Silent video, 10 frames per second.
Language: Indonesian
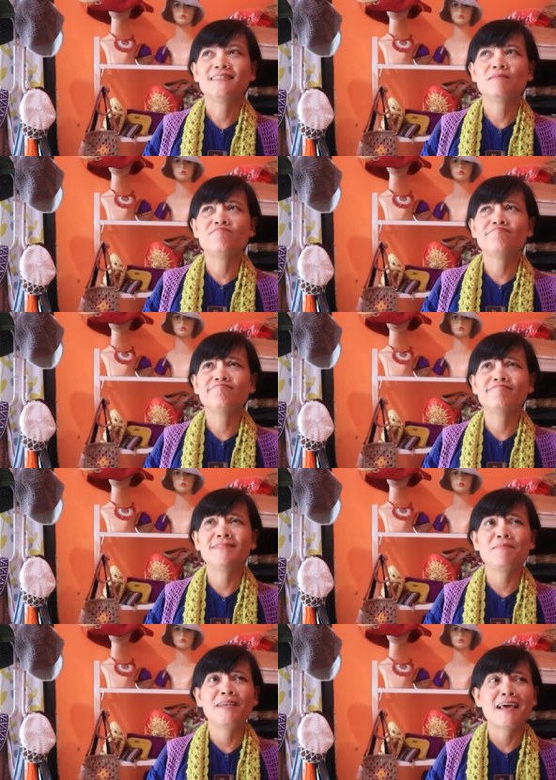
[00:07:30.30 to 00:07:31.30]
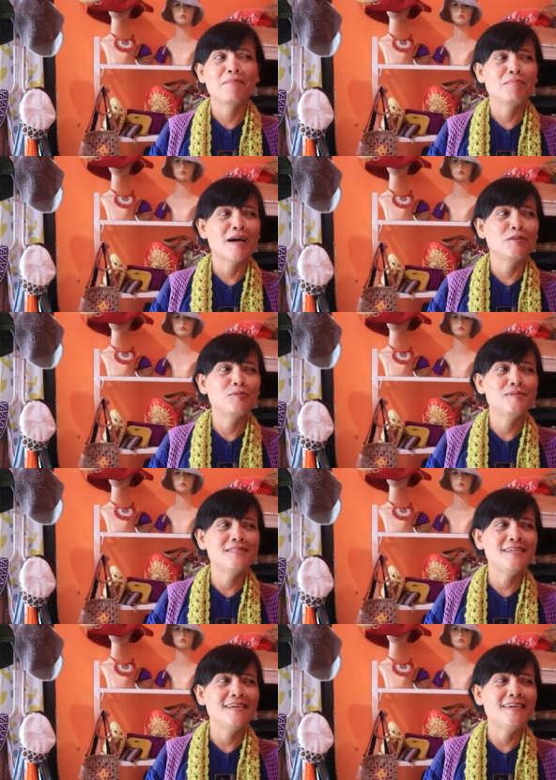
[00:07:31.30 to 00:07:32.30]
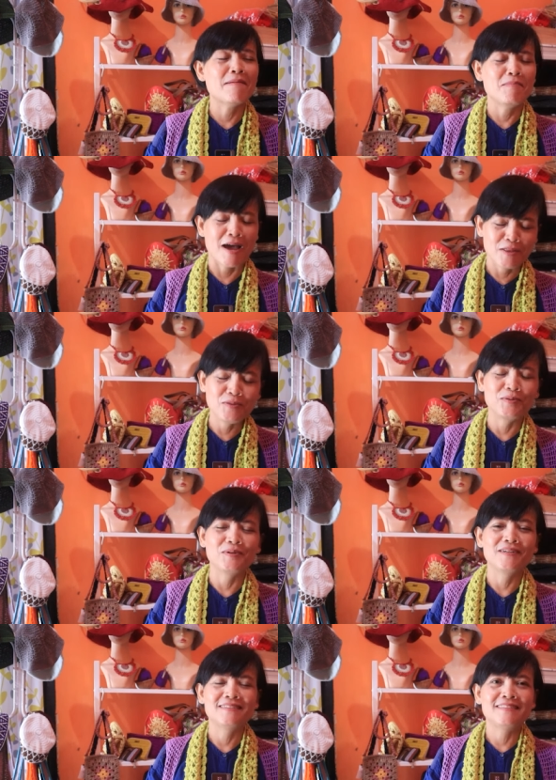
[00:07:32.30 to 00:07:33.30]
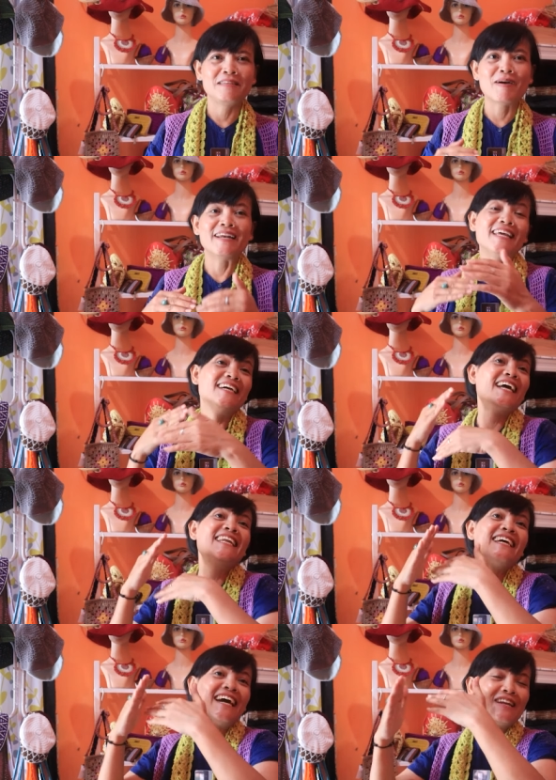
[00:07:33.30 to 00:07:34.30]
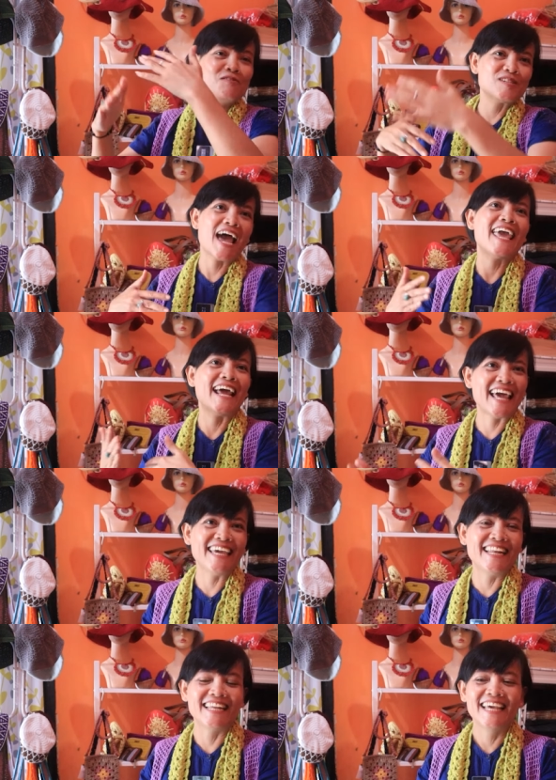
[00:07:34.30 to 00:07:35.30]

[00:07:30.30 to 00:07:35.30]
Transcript: hmm, dibilang membantu sih yang membantu dibandingkan dengan usaha yang lain.